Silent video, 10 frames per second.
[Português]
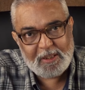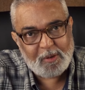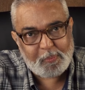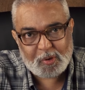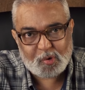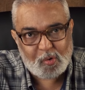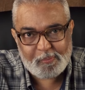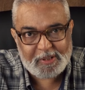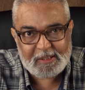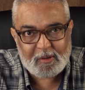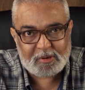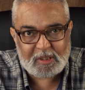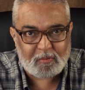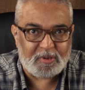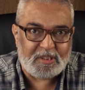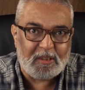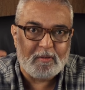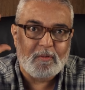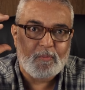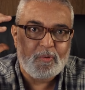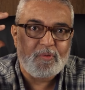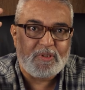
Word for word: E eu posso compreender o que está acontecendo no mundo